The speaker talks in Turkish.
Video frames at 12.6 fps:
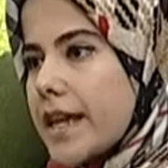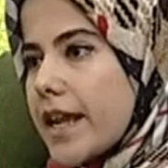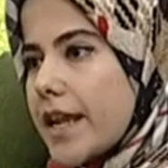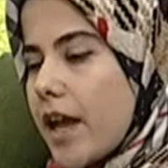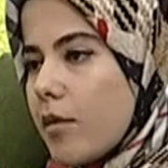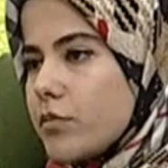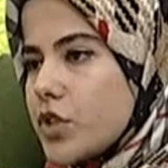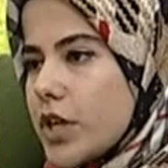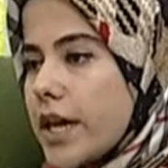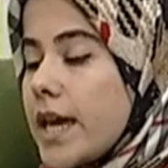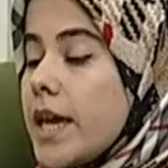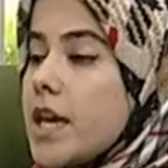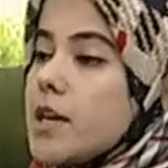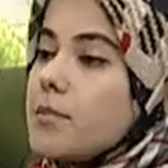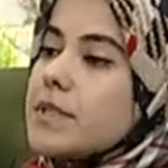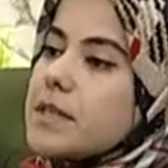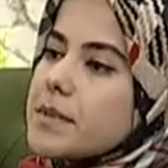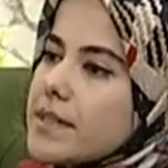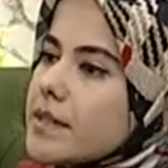gereken bir şey.
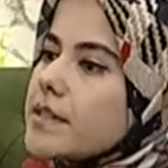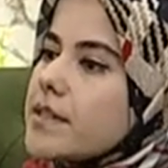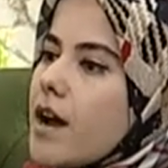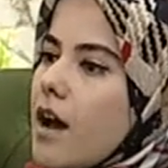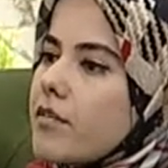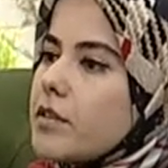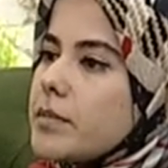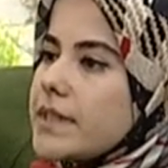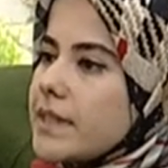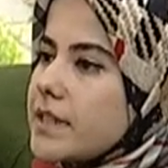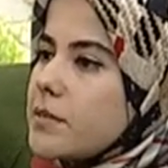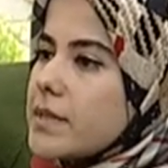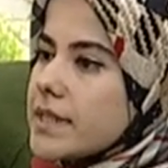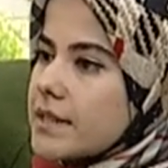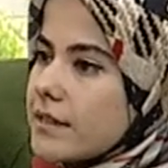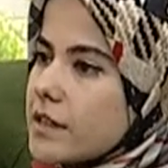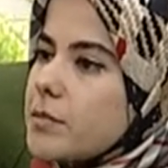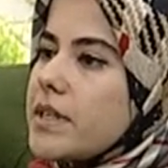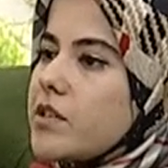Bizim sınır kavramı dediğimiz,
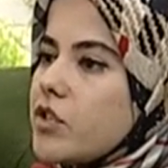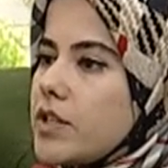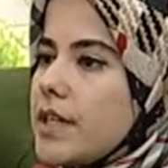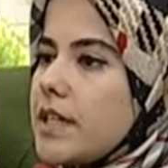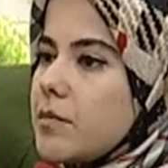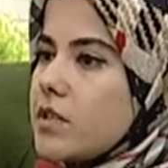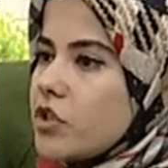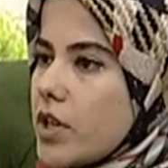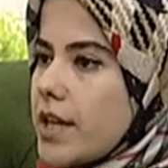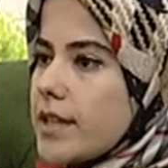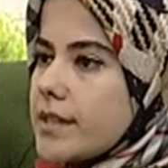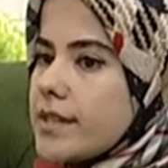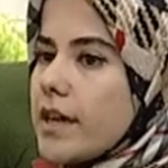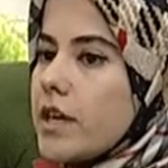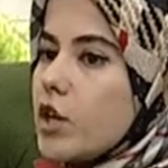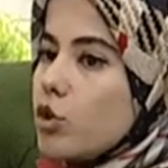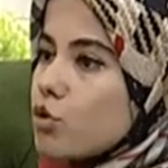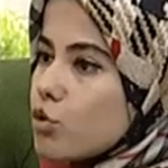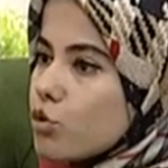sınır bilinci dediğimiz şey ise
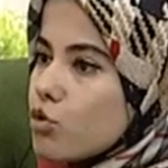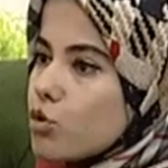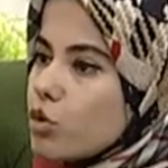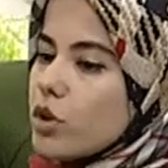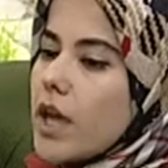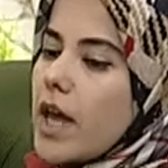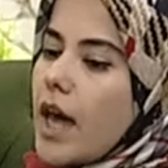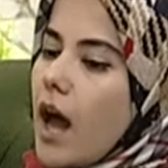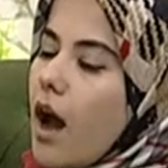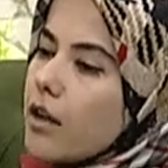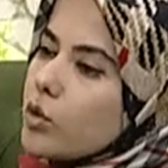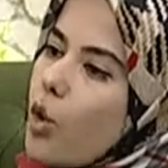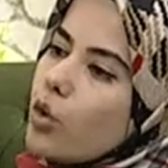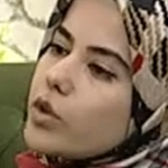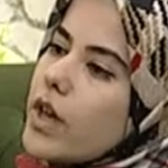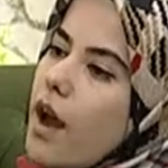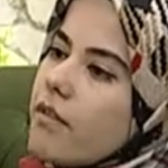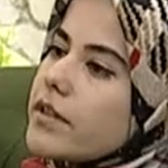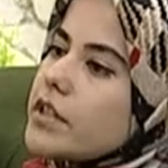çocuğun doğru
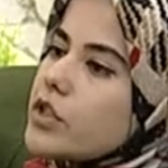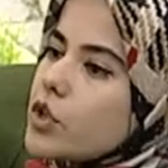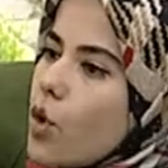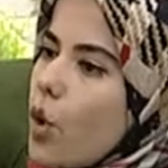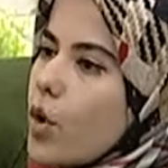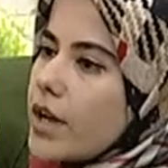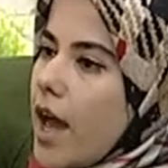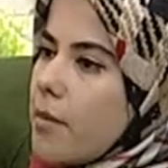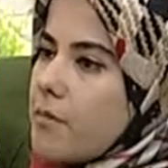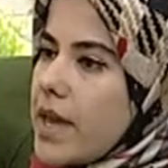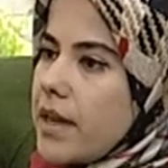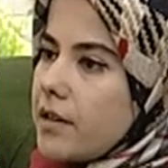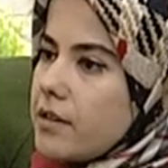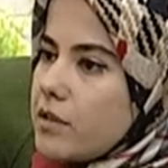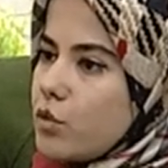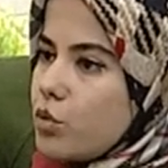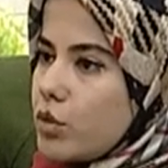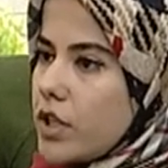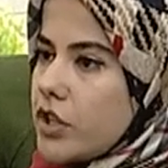davranışı öğrenme
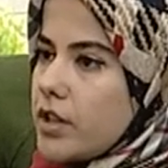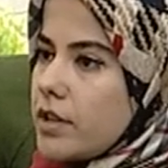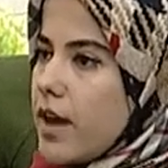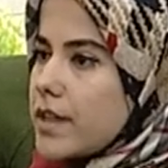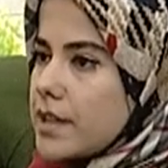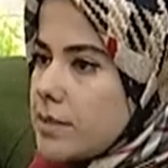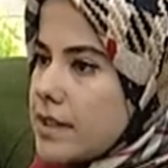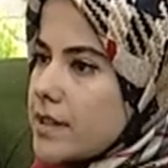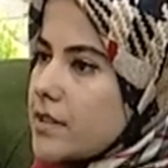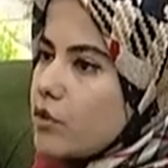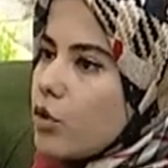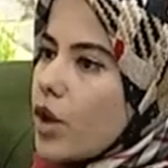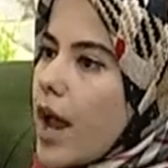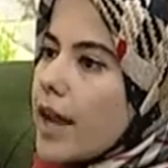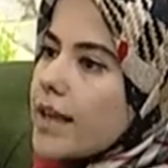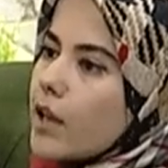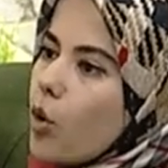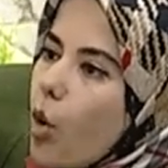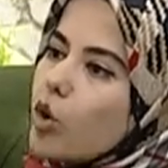sürecidir. Aslında biz sınır
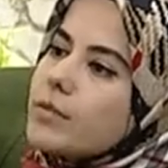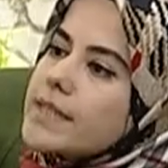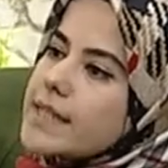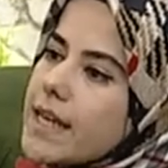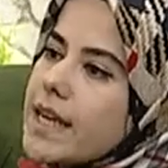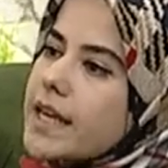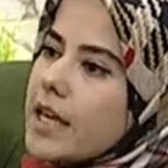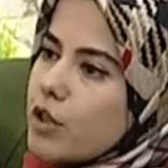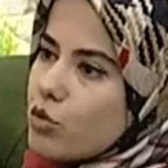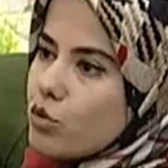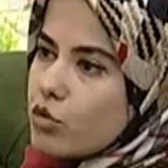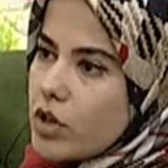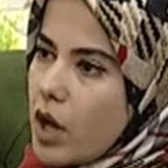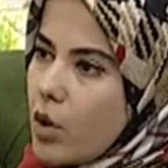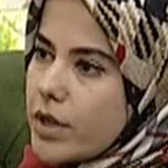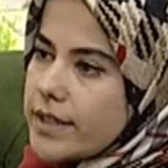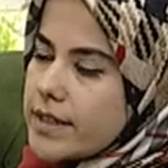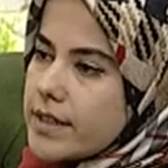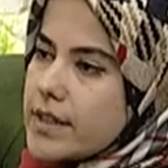koyarken olması gerekeni çocuğa
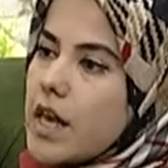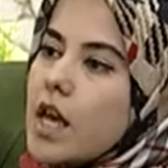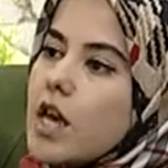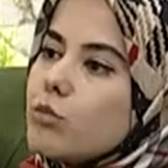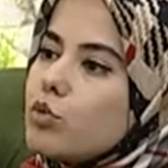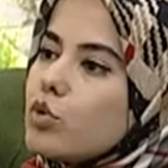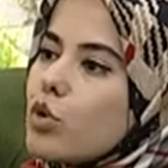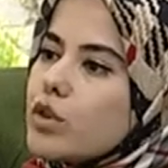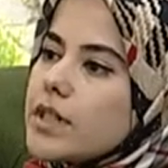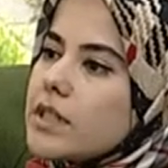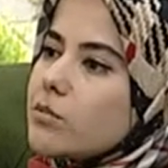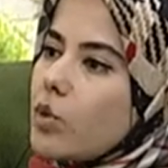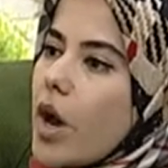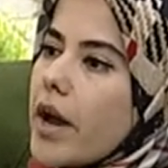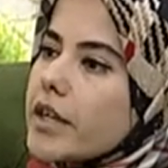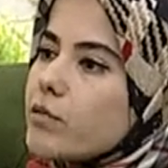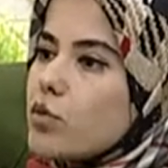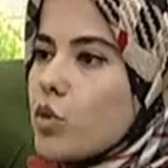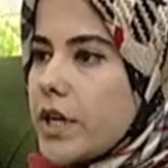öğretiriz. Bu noktada bu
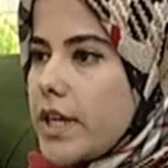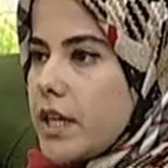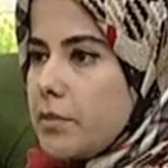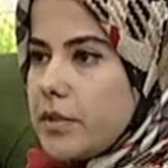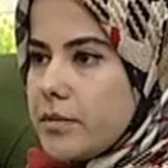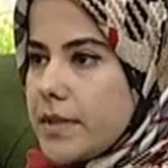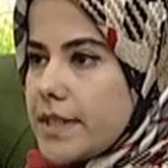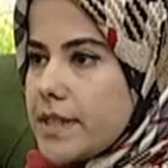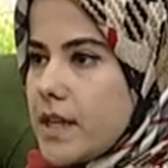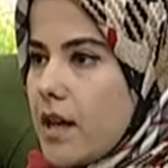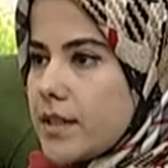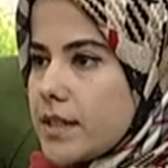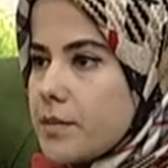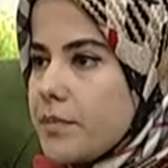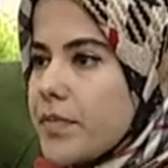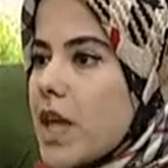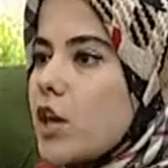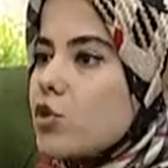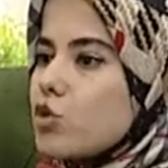ayrım çok iyi yapılması lazım.
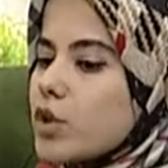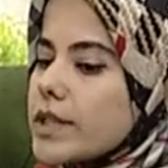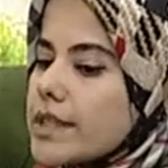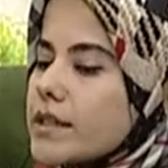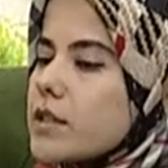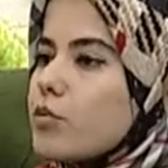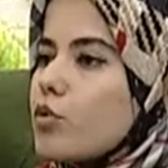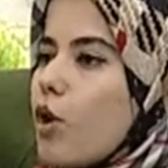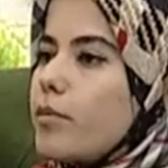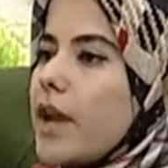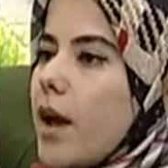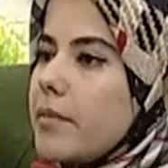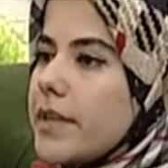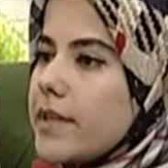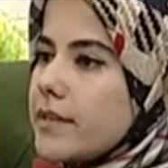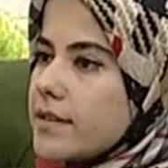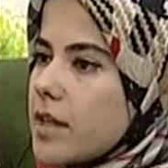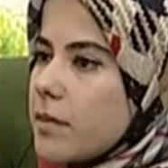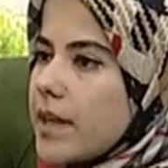Çünkü sınır
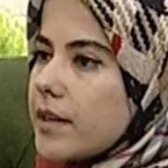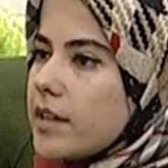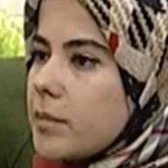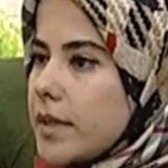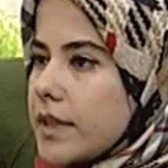problemlerinin temelinde